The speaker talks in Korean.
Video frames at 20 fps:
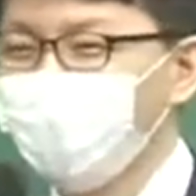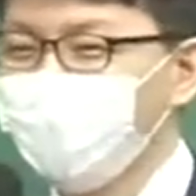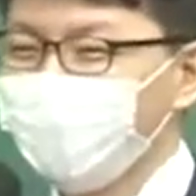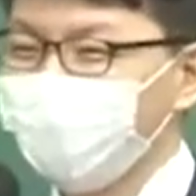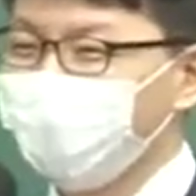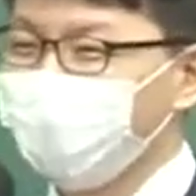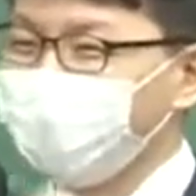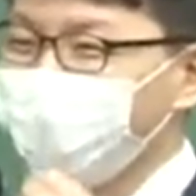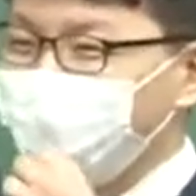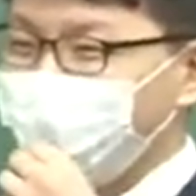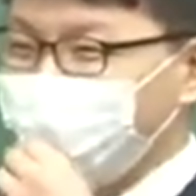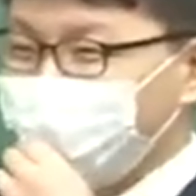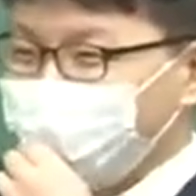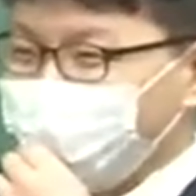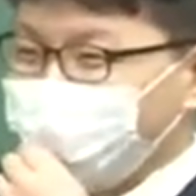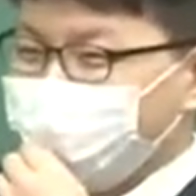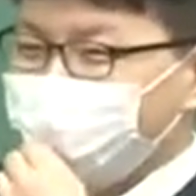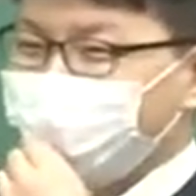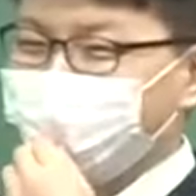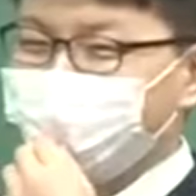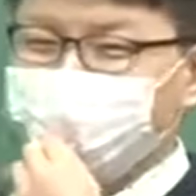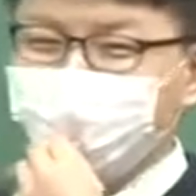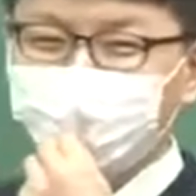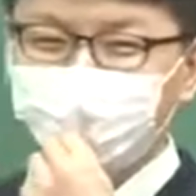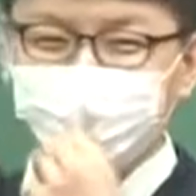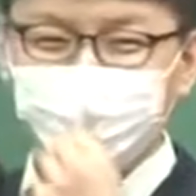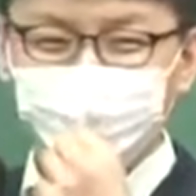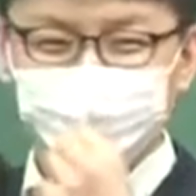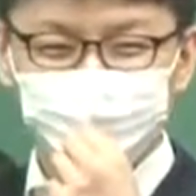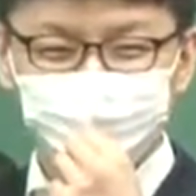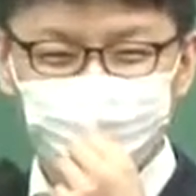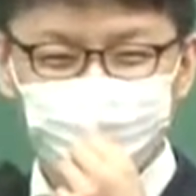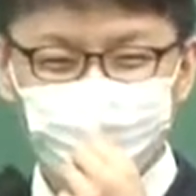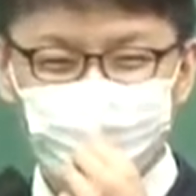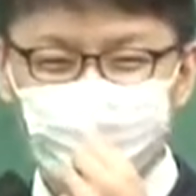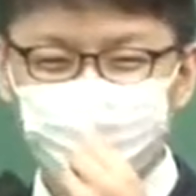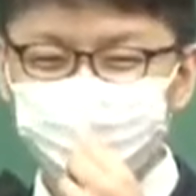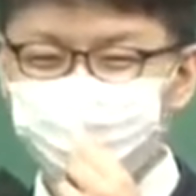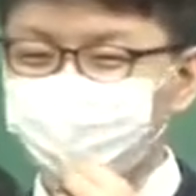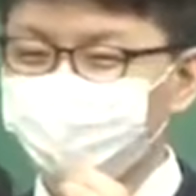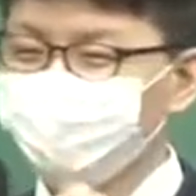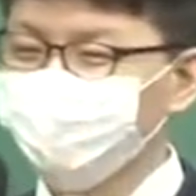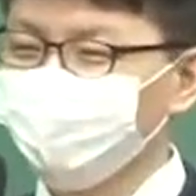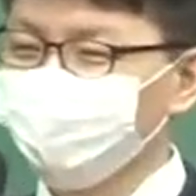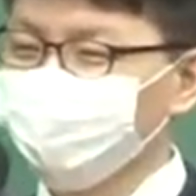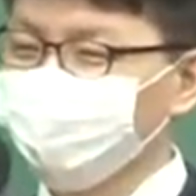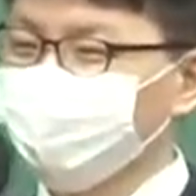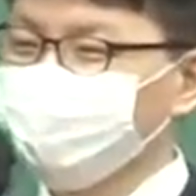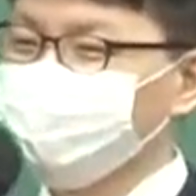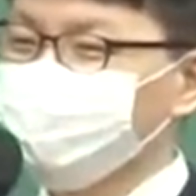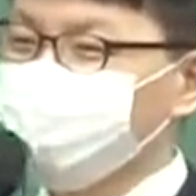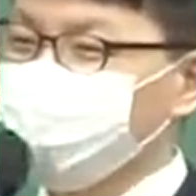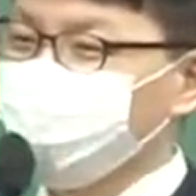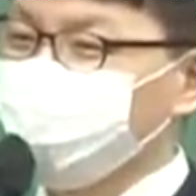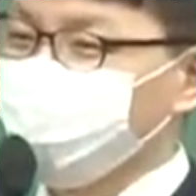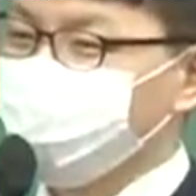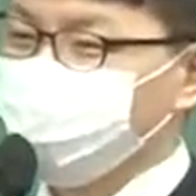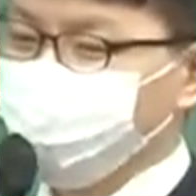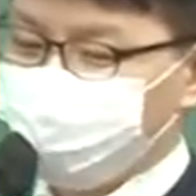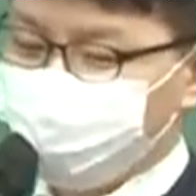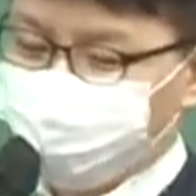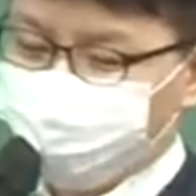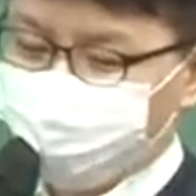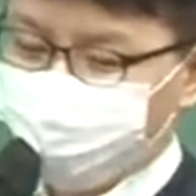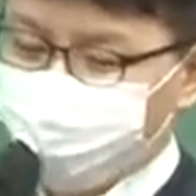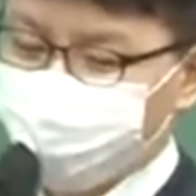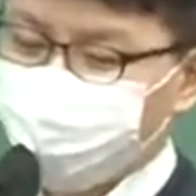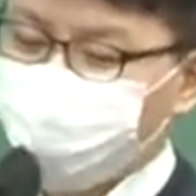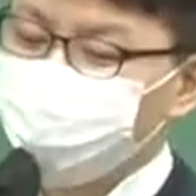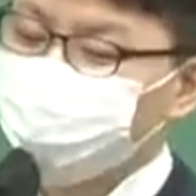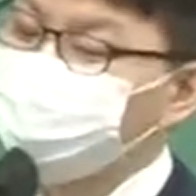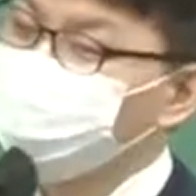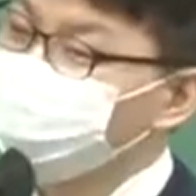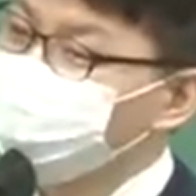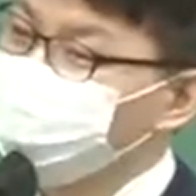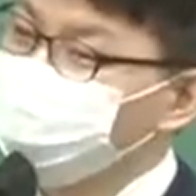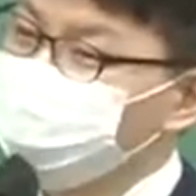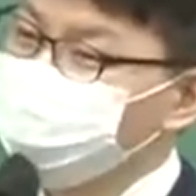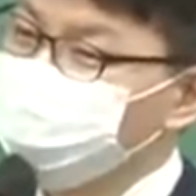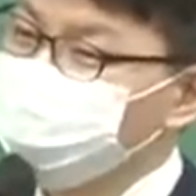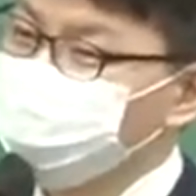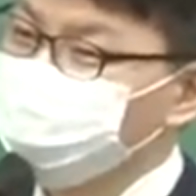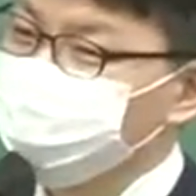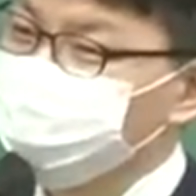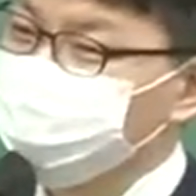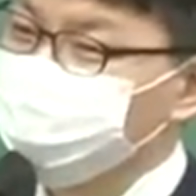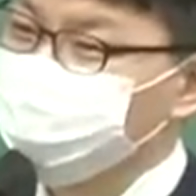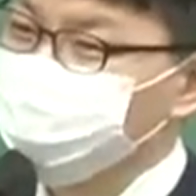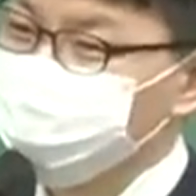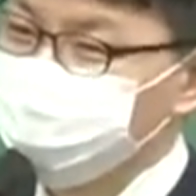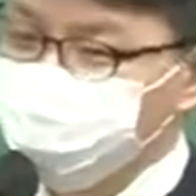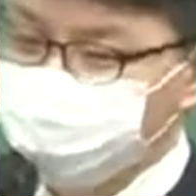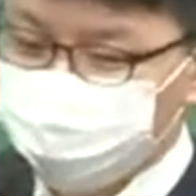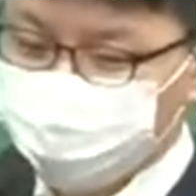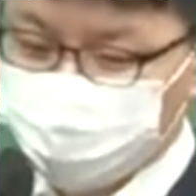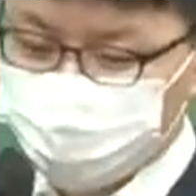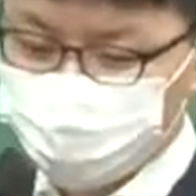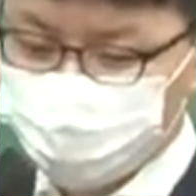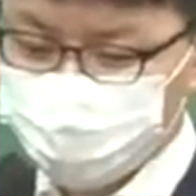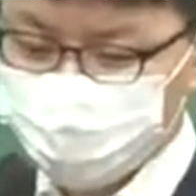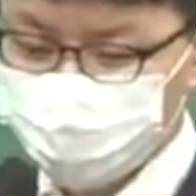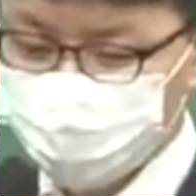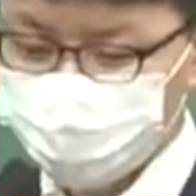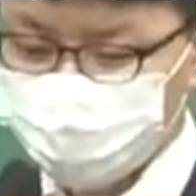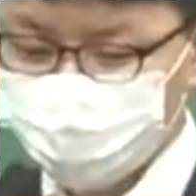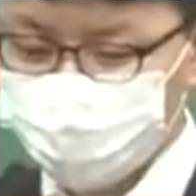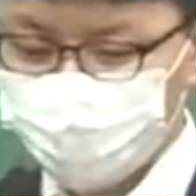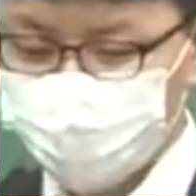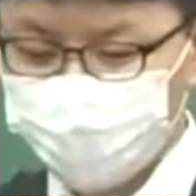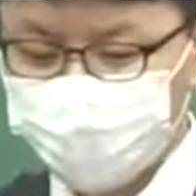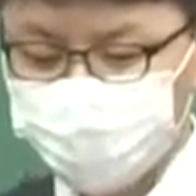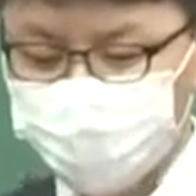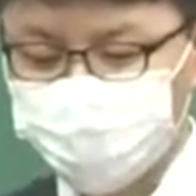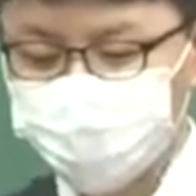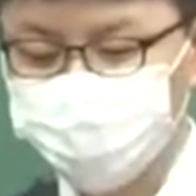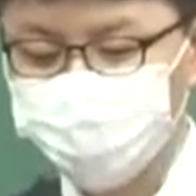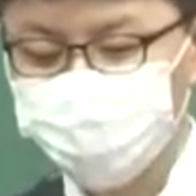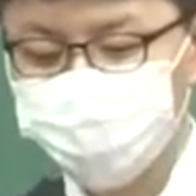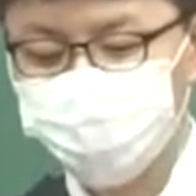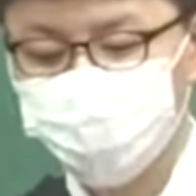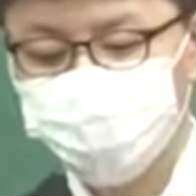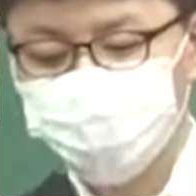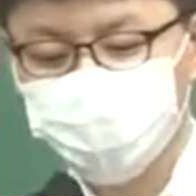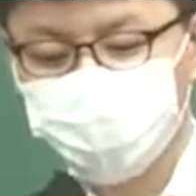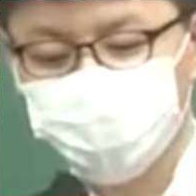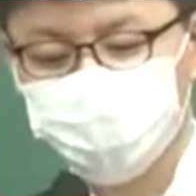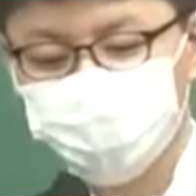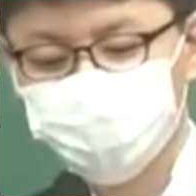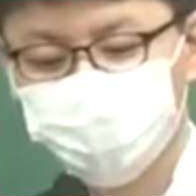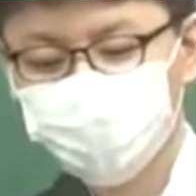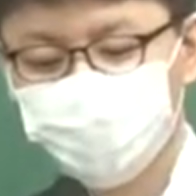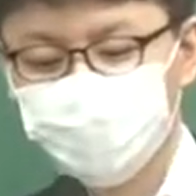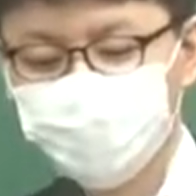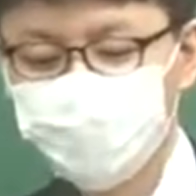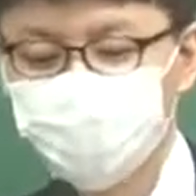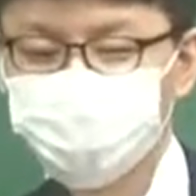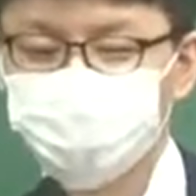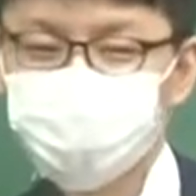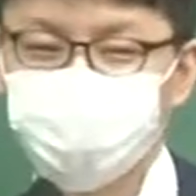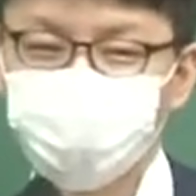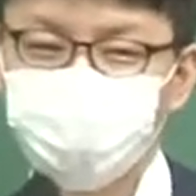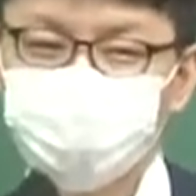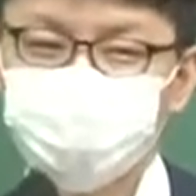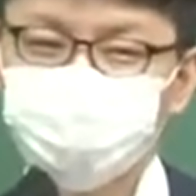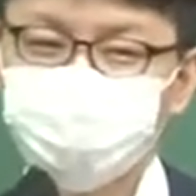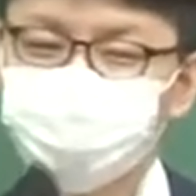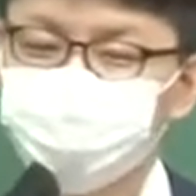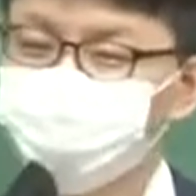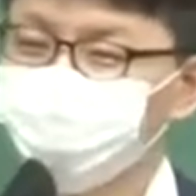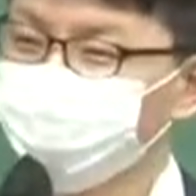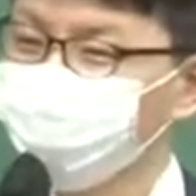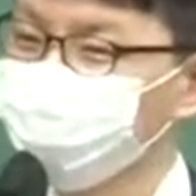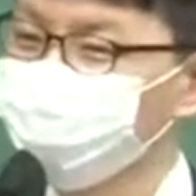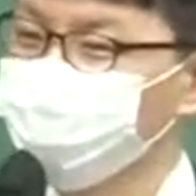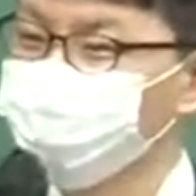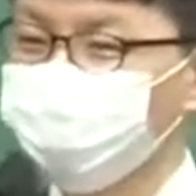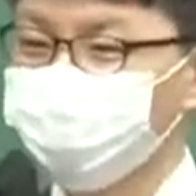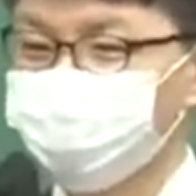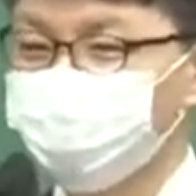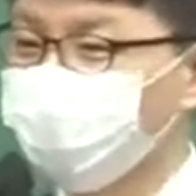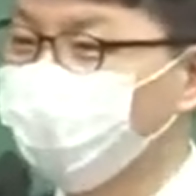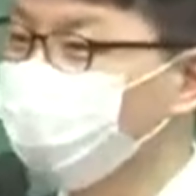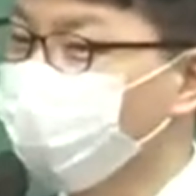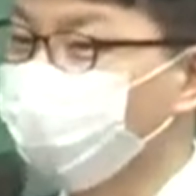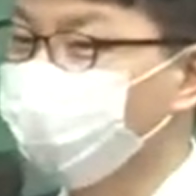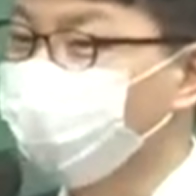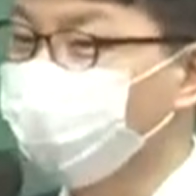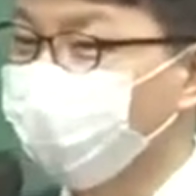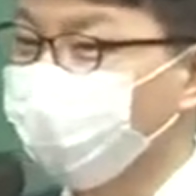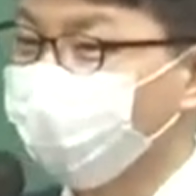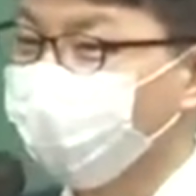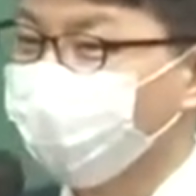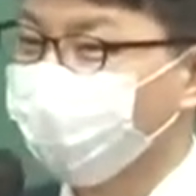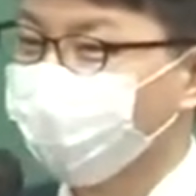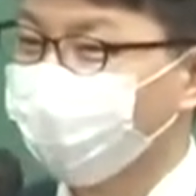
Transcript: 강의를 갈아타야 되나? 아니면 내가 다른 문제 해야 되나? 이거 한류가 필요한 거죠, 그죠? 그리고 정부도 마찬가지고 야 차량 이부제하니까 미세먼지 저감이 안 돼.